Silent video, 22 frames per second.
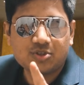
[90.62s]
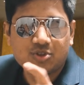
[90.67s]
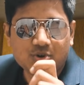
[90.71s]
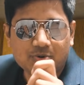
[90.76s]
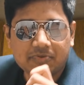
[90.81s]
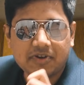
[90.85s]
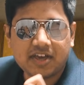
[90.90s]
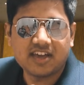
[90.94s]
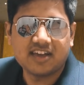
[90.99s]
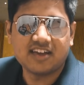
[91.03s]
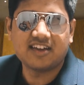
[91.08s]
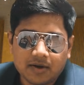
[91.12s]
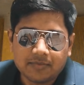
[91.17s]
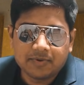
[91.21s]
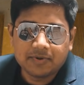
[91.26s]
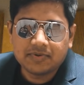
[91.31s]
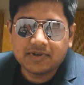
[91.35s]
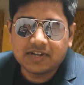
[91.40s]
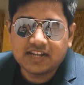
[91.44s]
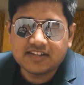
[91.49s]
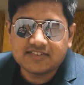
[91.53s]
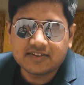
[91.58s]
तुम्हें अभी
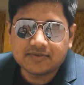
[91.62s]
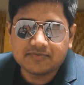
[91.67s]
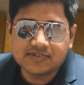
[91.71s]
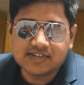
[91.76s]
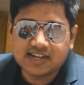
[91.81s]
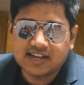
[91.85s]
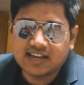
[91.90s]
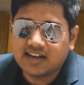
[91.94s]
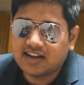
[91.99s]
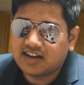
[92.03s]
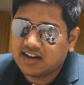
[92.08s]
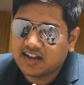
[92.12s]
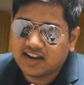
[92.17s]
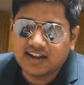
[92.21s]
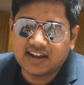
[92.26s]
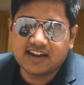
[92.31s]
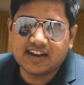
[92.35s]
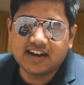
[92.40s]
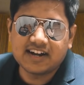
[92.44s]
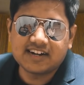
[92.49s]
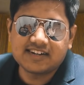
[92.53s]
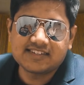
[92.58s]
भी नहीं समझे क्या अरे
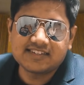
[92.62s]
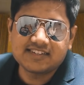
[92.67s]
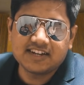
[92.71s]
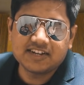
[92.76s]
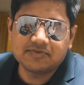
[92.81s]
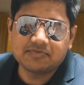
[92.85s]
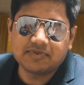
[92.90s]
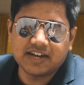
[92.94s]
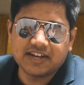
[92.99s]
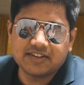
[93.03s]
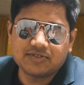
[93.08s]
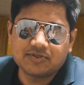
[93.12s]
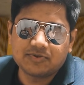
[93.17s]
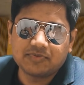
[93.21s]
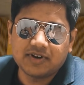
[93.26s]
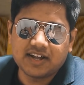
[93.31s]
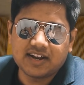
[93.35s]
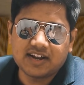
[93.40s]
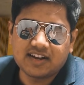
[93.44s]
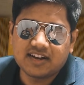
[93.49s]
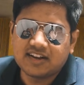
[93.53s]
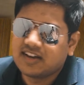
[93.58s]
गेट सेज भाई
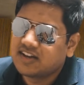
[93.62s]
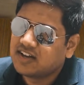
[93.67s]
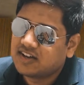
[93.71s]
तुम्हारा